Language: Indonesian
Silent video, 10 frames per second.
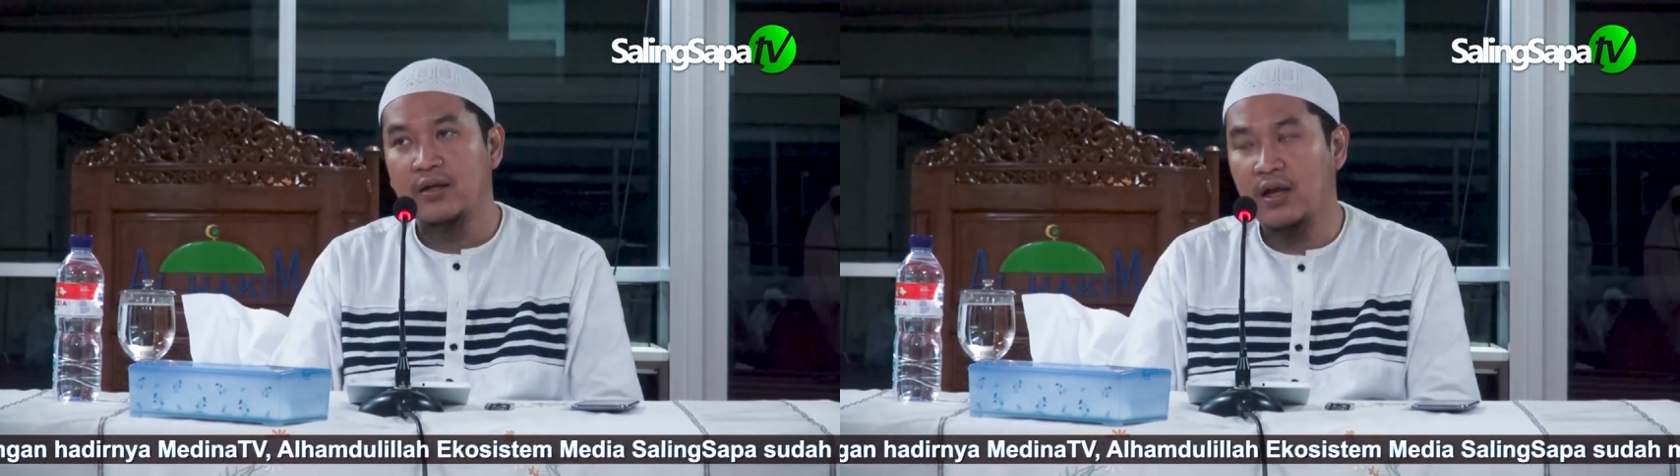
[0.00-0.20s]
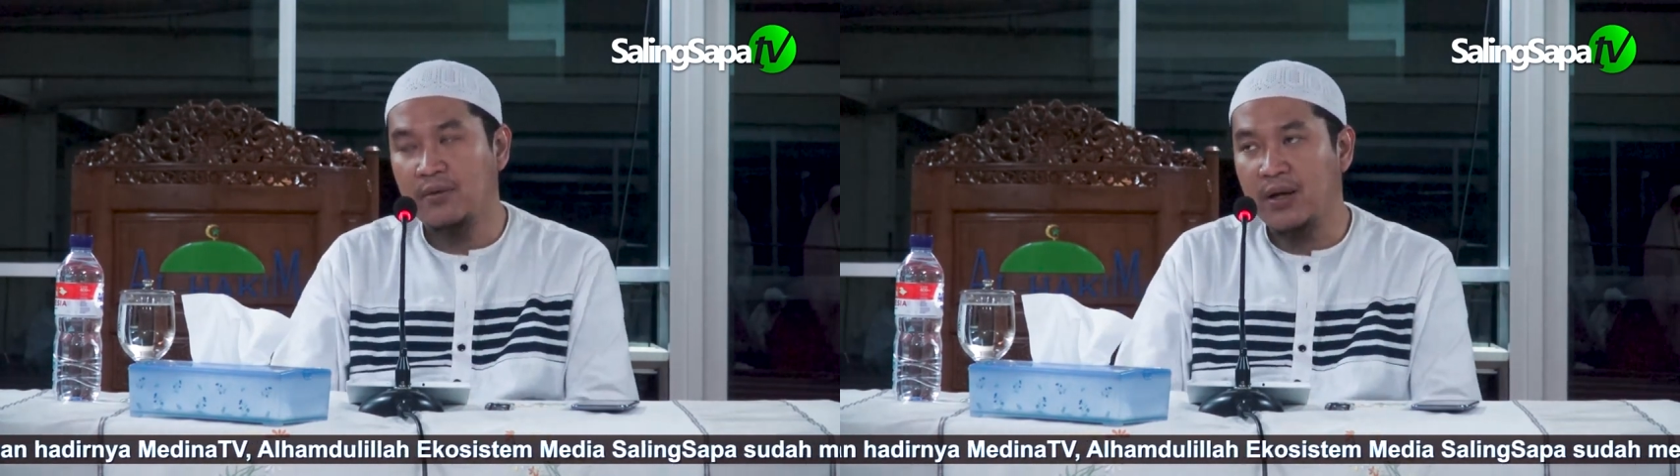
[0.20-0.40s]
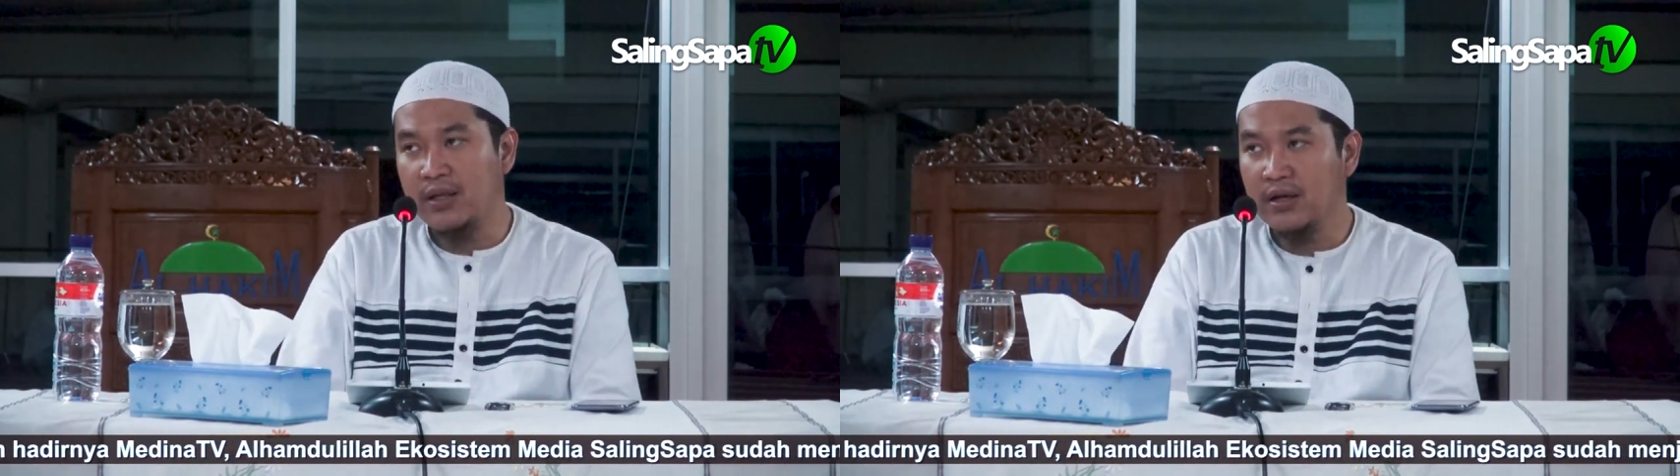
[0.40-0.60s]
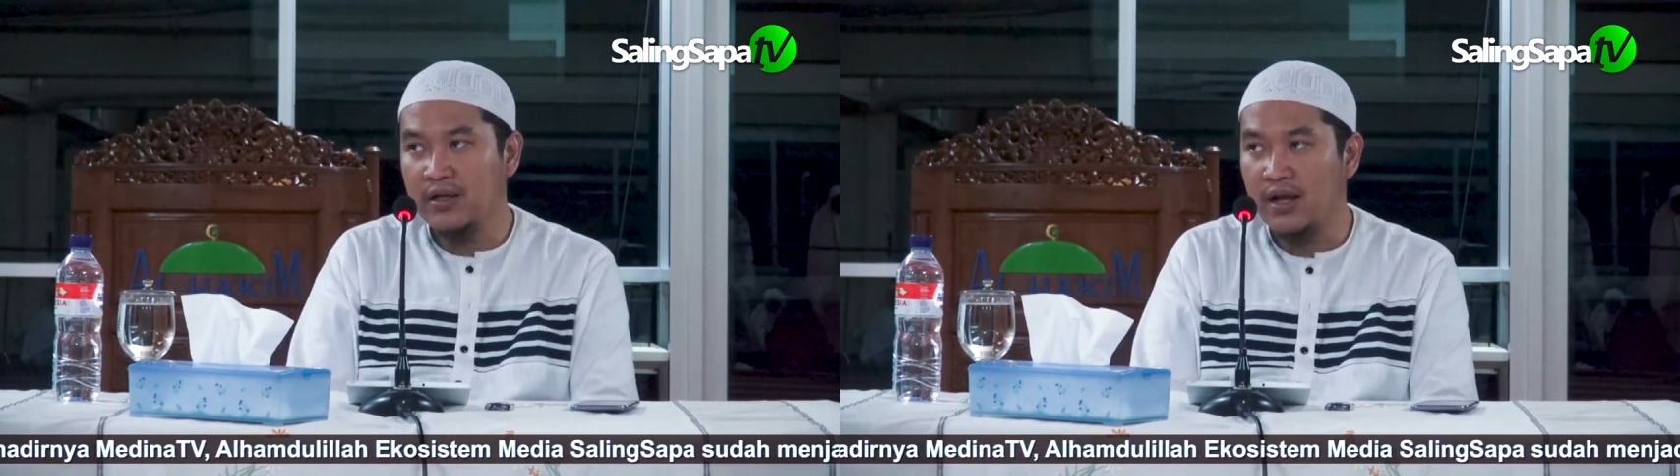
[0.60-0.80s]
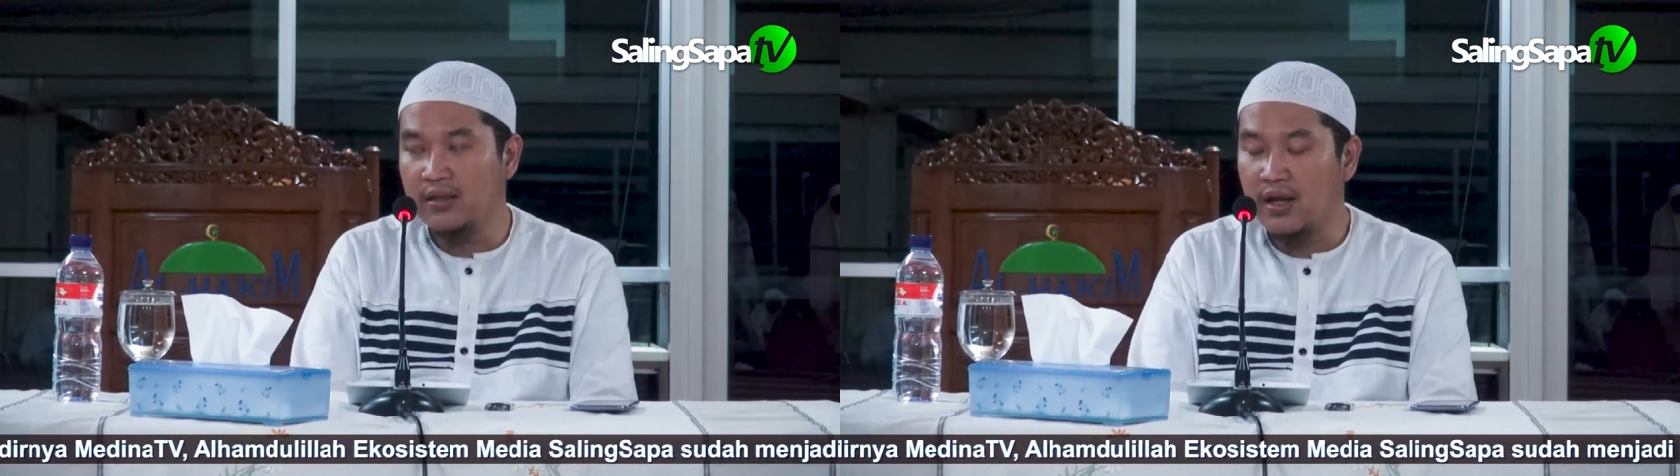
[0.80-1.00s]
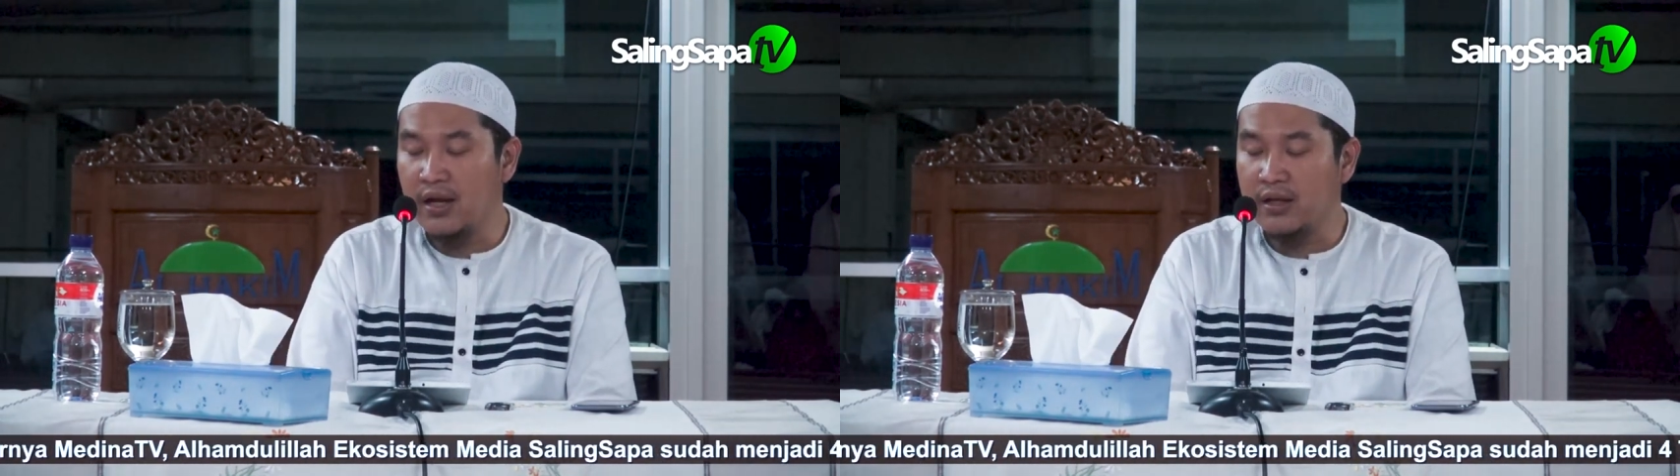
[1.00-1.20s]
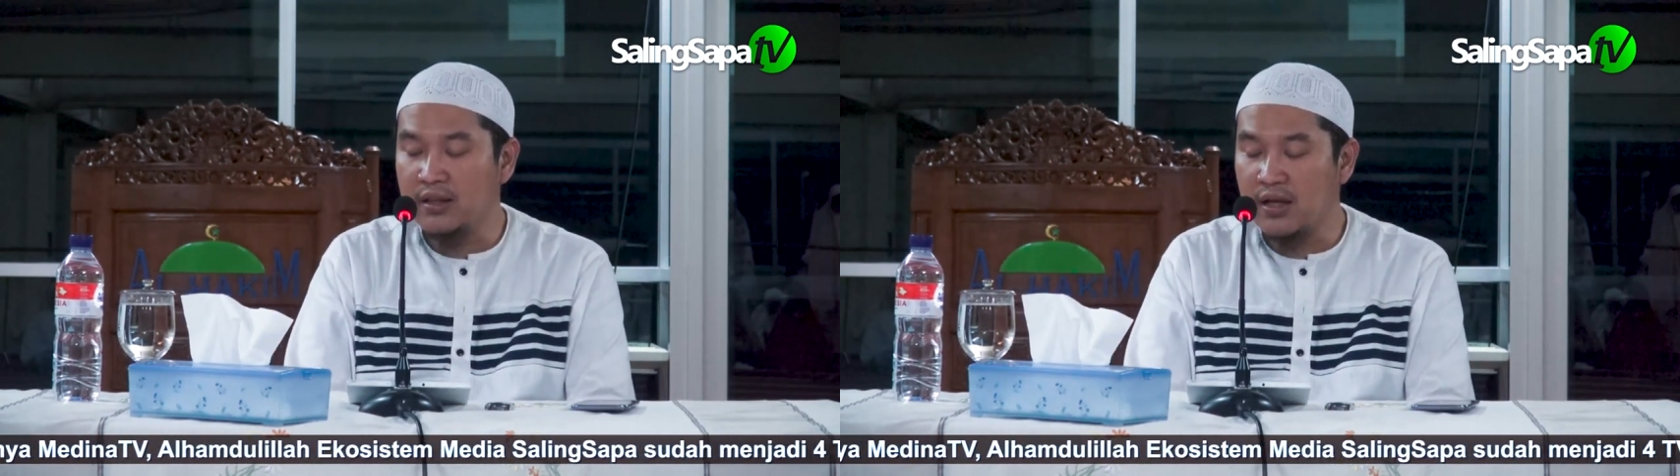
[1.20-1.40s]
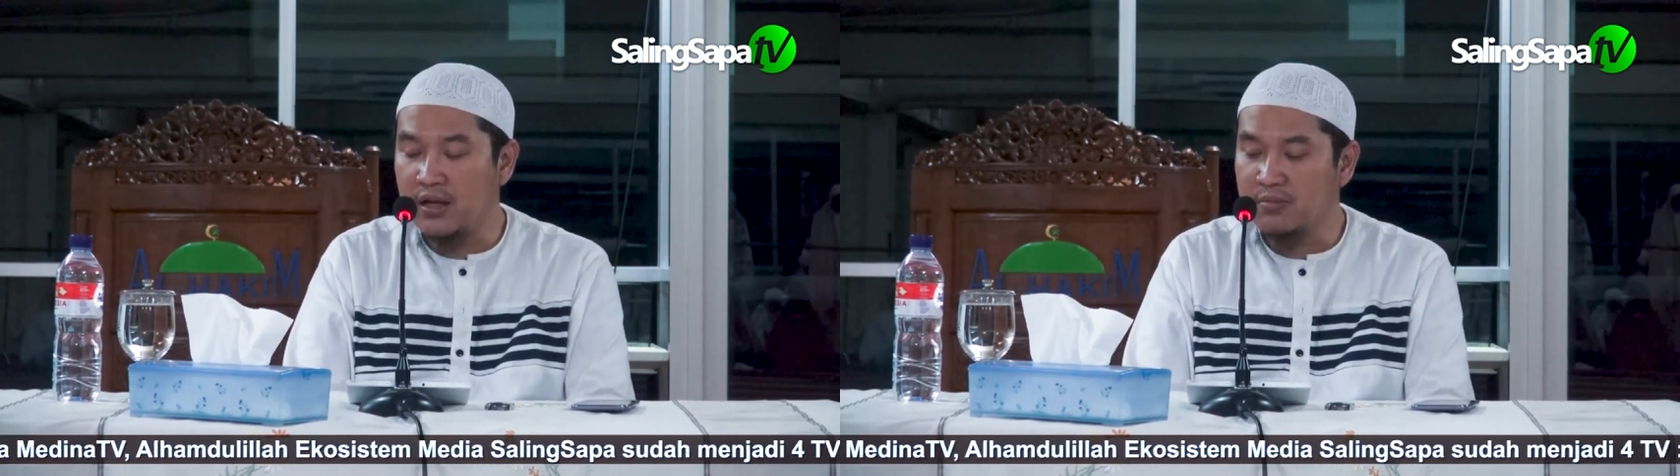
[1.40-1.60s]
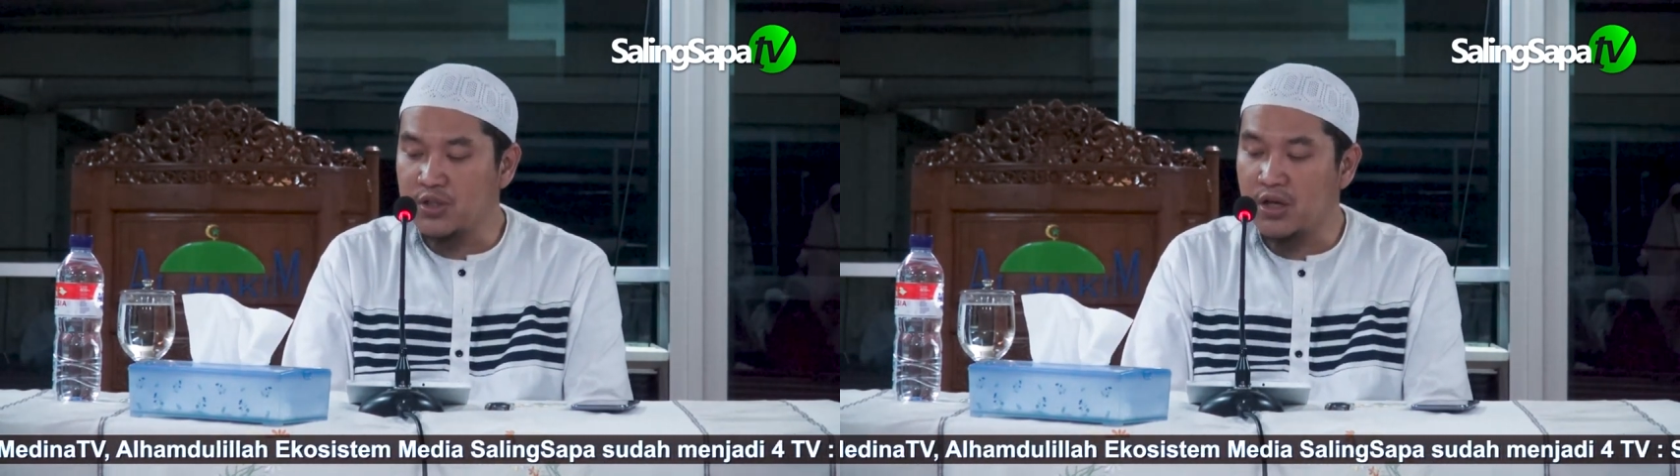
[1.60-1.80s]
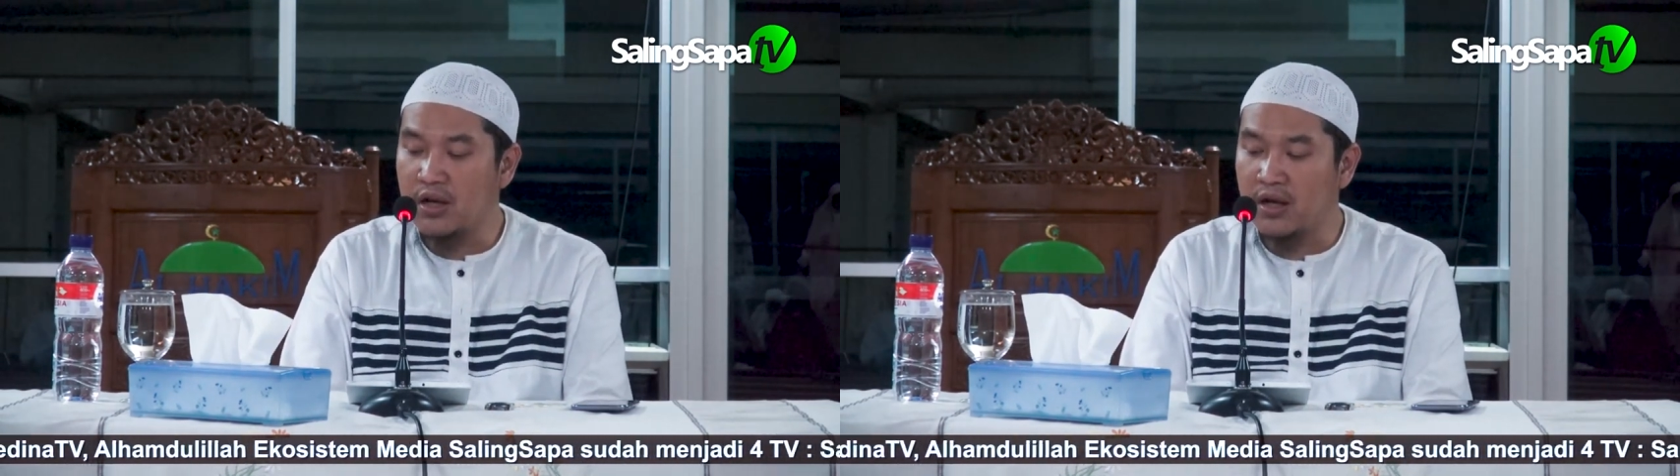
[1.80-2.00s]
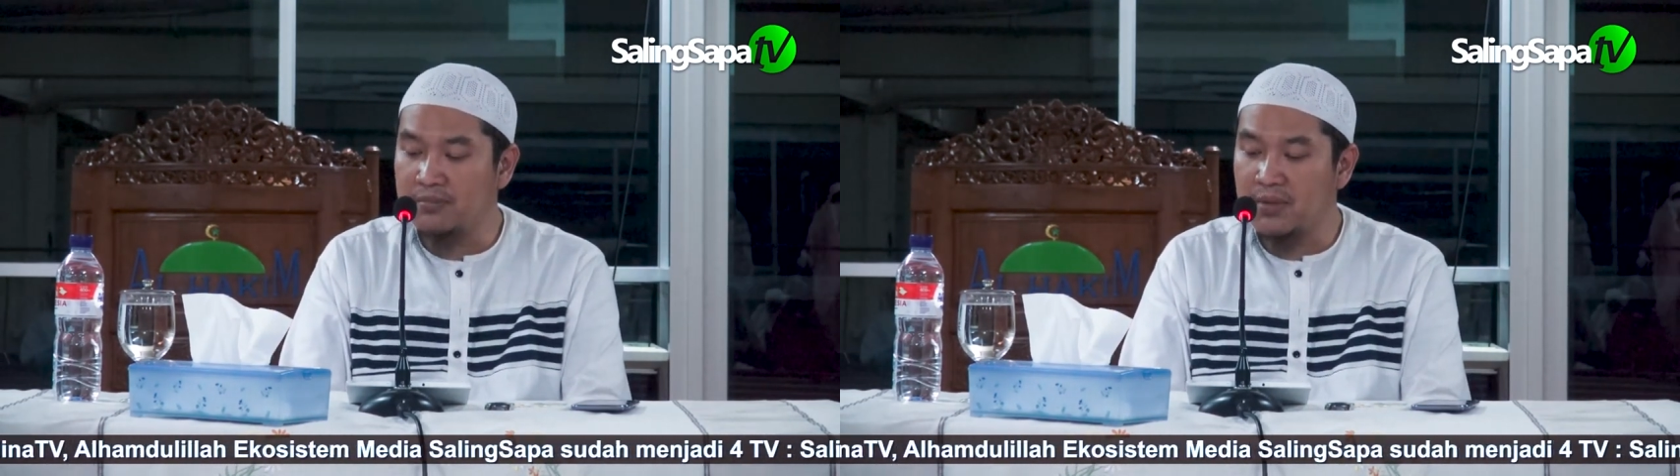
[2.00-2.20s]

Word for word: dan banyak di antara kita dan masyarakat